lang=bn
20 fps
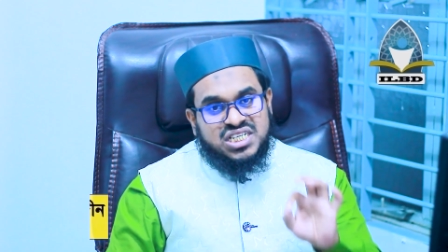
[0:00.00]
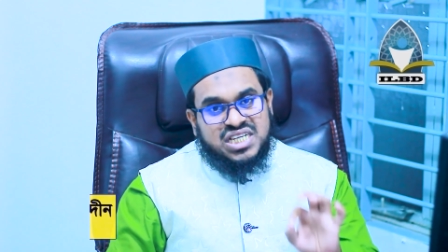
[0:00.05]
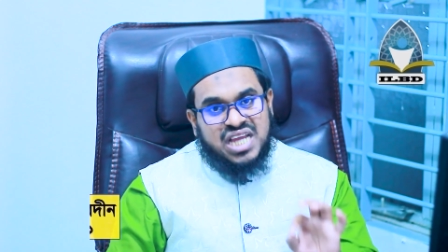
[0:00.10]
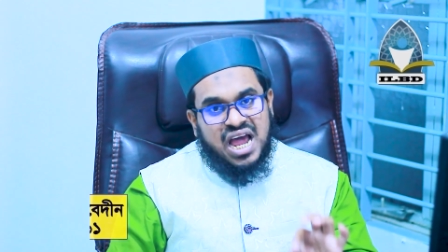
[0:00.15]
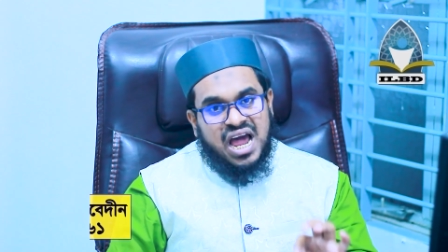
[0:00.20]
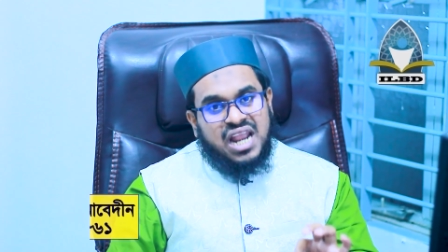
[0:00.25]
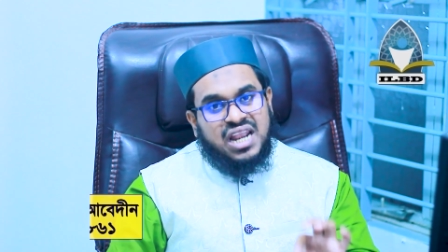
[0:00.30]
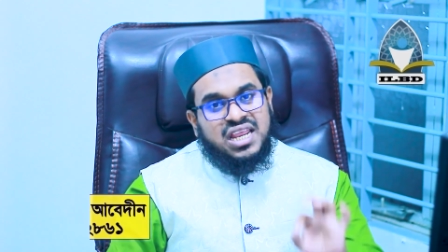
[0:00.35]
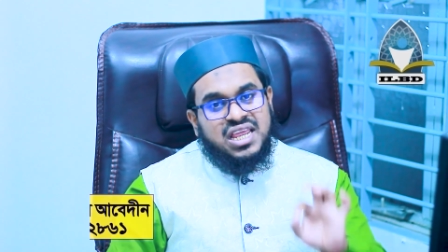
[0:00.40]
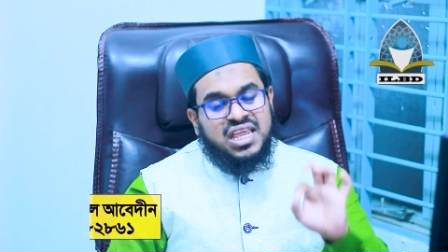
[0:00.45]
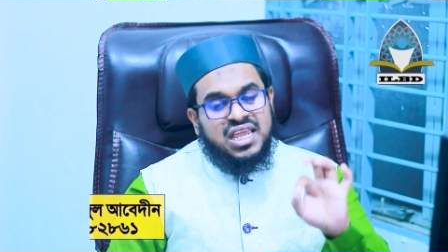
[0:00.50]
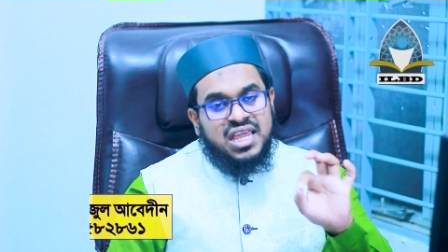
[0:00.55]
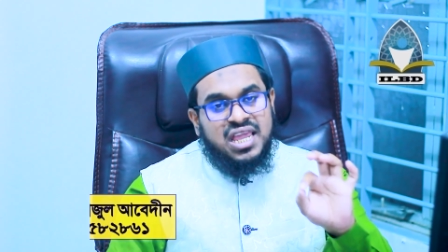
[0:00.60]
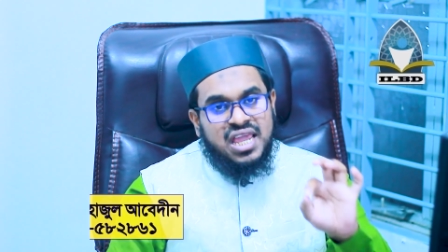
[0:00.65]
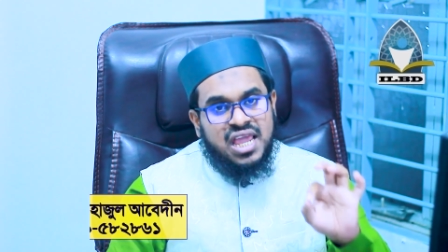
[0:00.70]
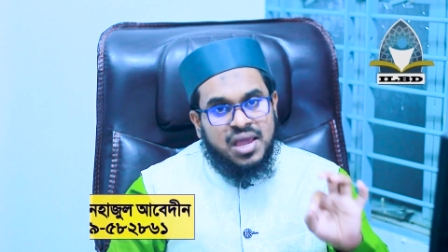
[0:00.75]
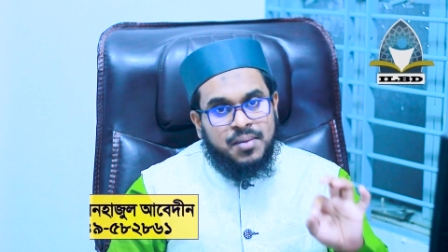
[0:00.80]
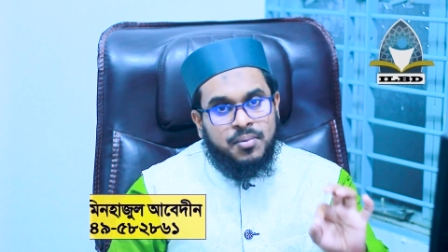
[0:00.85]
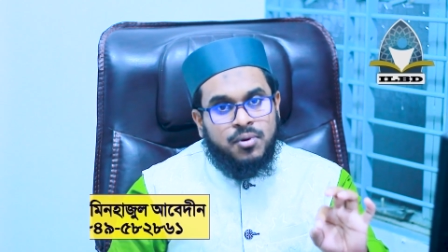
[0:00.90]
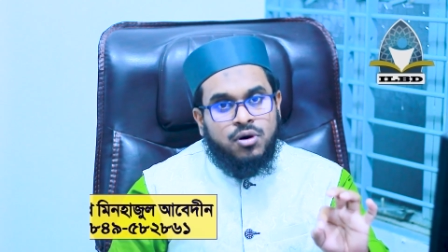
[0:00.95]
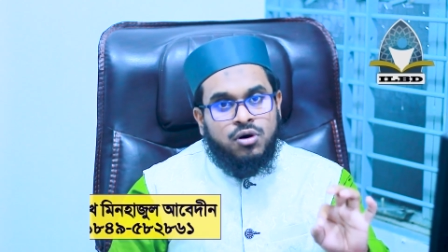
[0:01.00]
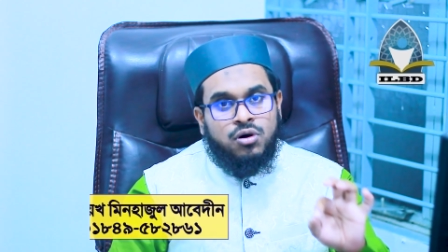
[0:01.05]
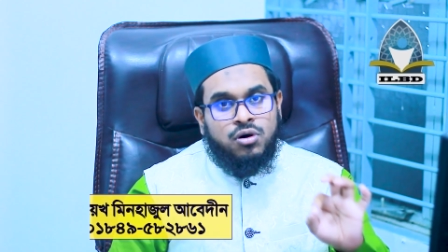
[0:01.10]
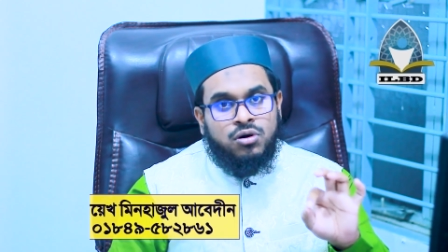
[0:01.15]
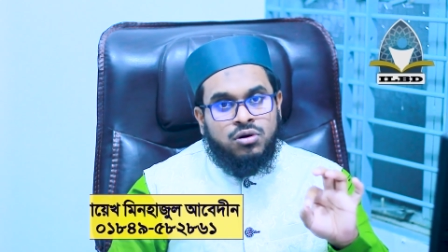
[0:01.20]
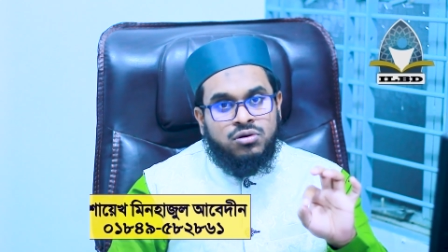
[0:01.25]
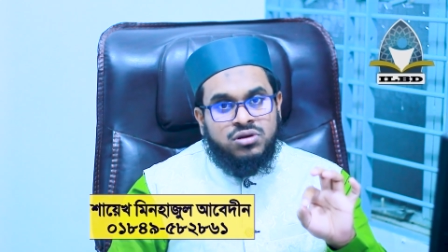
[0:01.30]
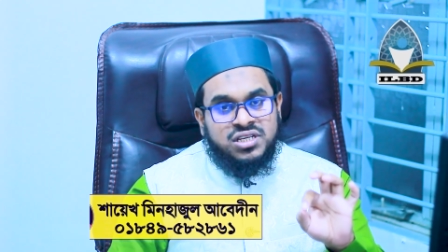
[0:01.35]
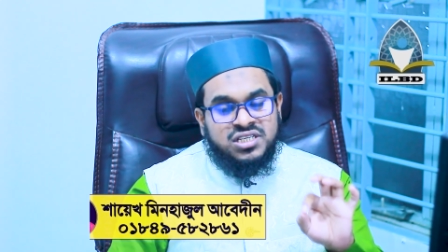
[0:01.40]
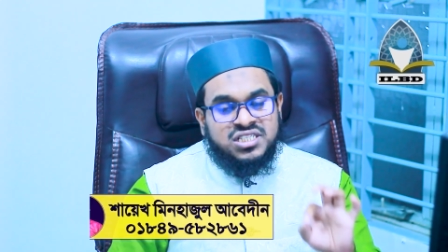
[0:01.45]
শালী এবং
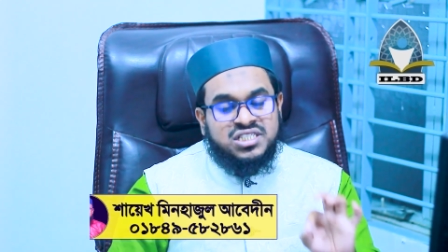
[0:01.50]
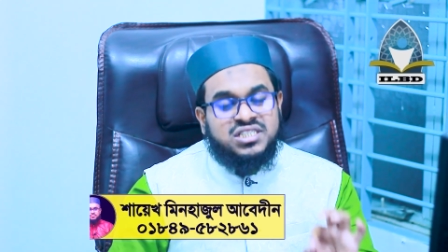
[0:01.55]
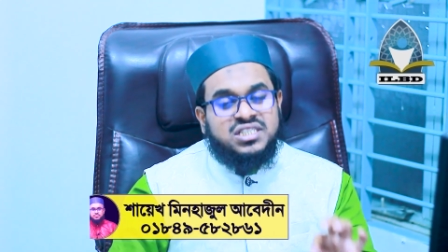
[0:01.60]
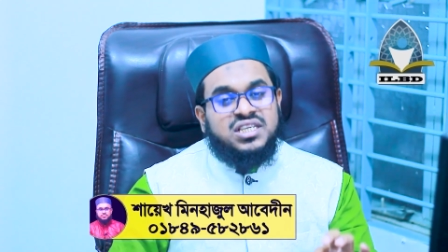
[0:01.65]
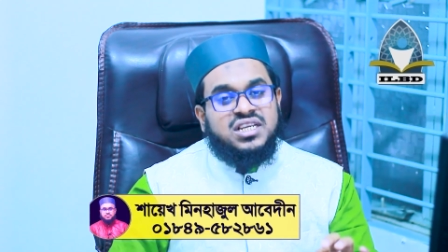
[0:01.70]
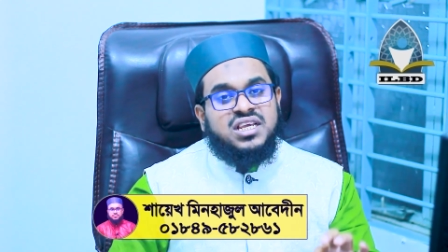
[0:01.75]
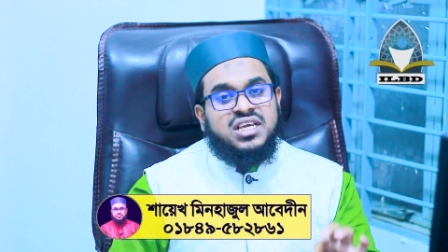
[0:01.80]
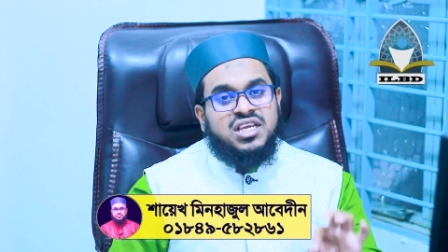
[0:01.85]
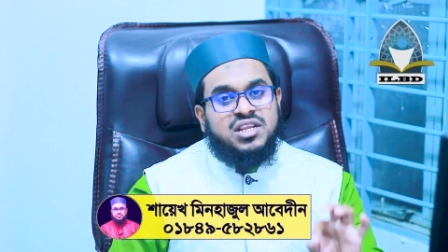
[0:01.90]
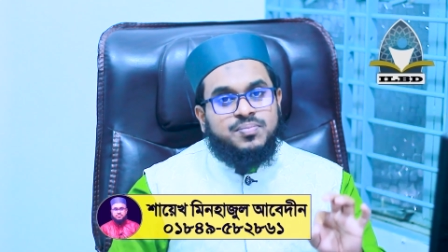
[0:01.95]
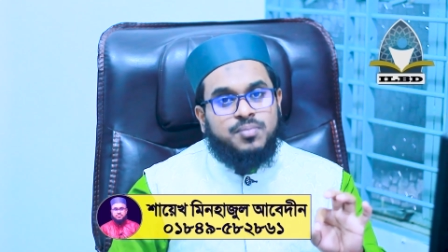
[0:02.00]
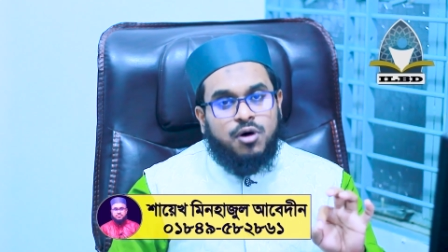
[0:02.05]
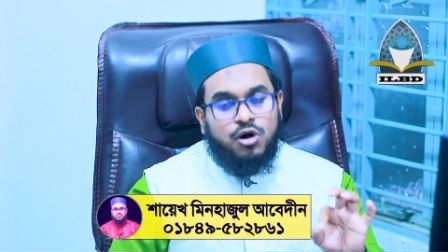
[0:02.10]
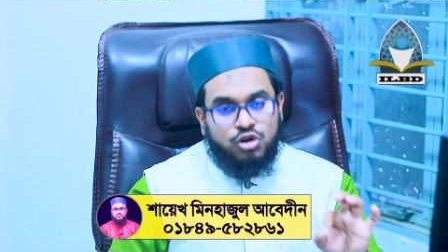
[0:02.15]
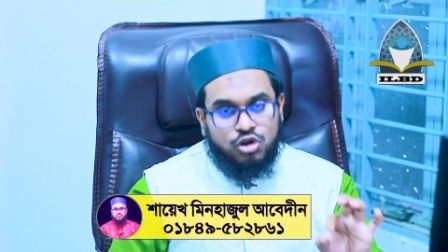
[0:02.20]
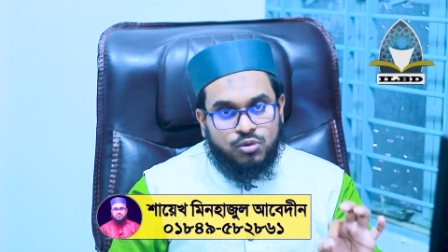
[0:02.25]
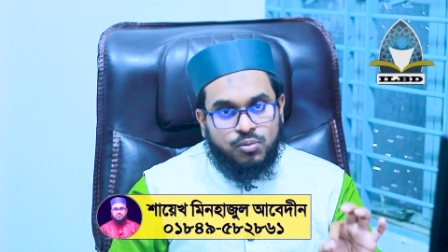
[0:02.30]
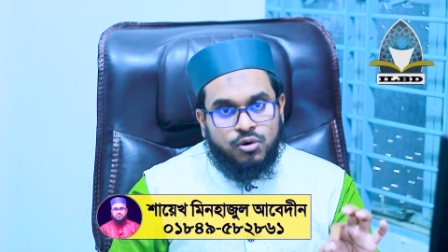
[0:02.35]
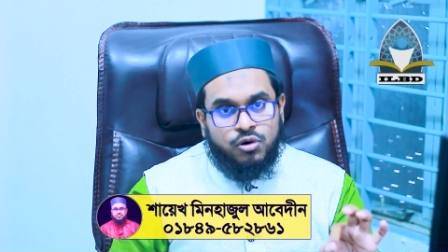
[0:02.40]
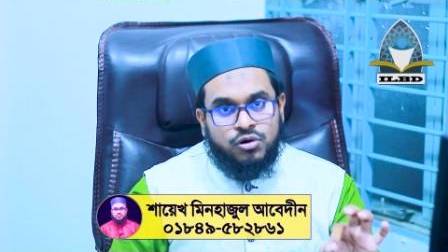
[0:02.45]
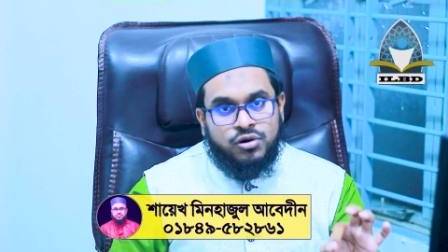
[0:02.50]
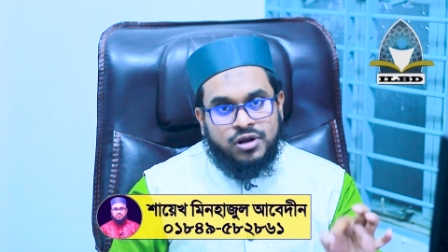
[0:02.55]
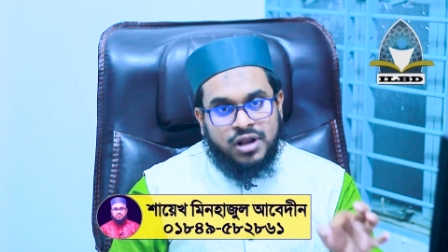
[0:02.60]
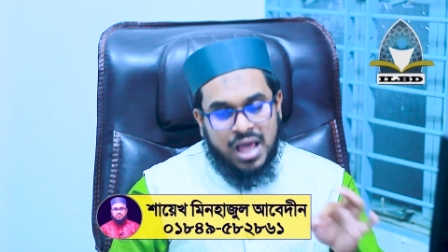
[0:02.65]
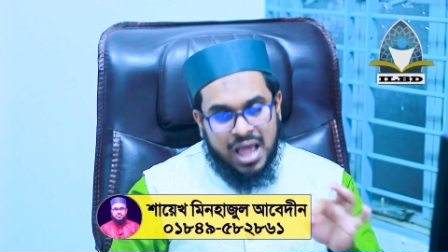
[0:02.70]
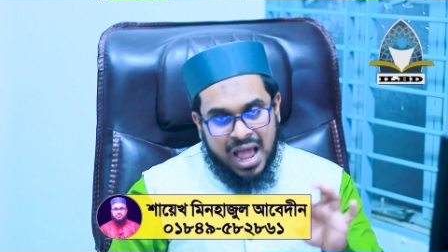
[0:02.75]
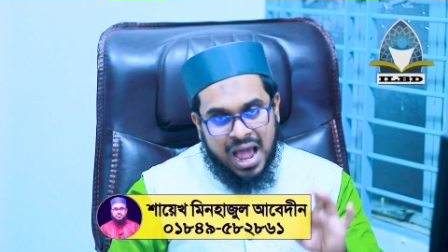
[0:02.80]
স্ত্রীর বড় বোন